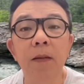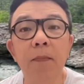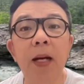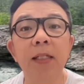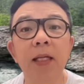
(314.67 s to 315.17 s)

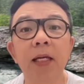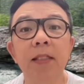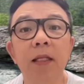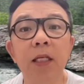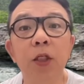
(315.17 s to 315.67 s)
para sa
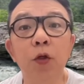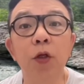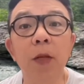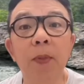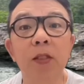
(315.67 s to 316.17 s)

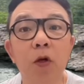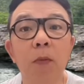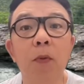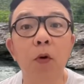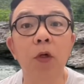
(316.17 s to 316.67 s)
extradition ni Pastor
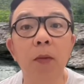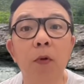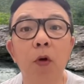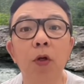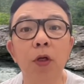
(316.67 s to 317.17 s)
Apollo
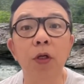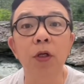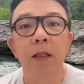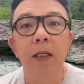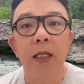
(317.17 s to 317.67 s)
Kibuloy
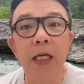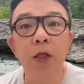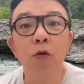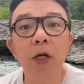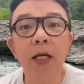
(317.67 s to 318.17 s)

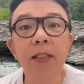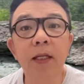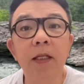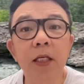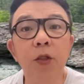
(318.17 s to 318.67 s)
Itong
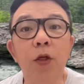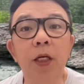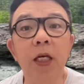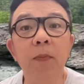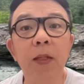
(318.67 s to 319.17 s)
extradition,
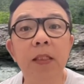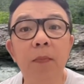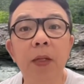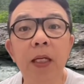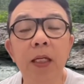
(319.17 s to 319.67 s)
ang ibig
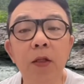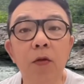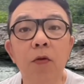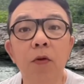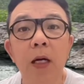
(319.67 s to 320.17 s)
sabihin
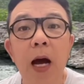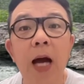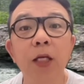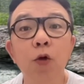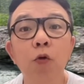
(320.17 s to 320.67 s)
nito,
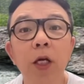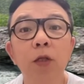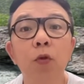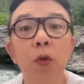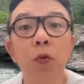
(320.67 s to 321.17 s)
ay yung
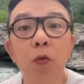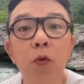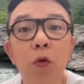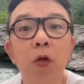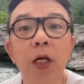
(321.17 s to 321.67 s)

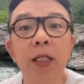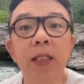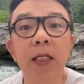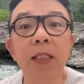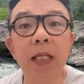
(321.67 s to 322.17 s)
isusuko ng
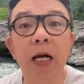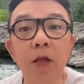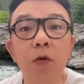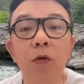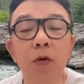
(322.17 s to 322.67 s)
isang
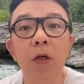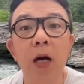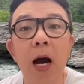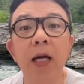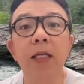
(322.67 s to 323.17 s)
estado,
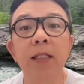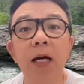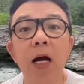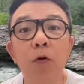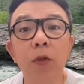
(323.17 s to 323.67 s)
ang
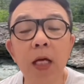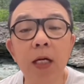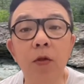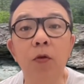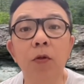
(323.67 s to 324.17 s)
isang
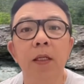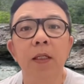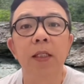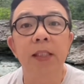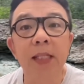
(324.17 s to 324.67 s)
akusado,
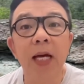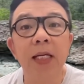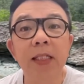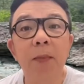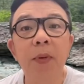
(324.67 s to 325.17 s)
sa
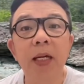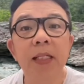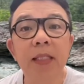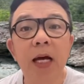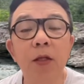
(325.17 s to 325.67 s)
isa pang
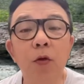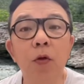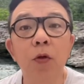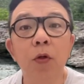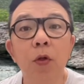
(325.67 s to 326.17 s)
estado
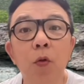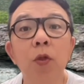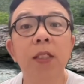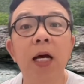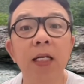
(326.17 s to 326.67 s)
kung
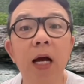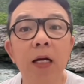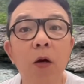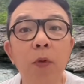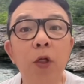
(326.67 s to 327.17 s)
saan
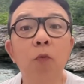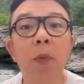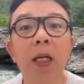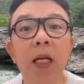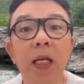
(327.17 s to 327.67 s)
gagawin yung
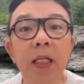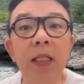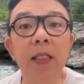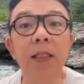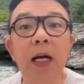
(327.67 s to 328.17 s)

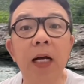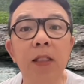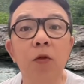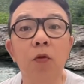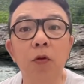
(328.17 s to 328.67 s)
paglilitis sa
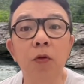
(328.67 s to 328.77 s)
kaso.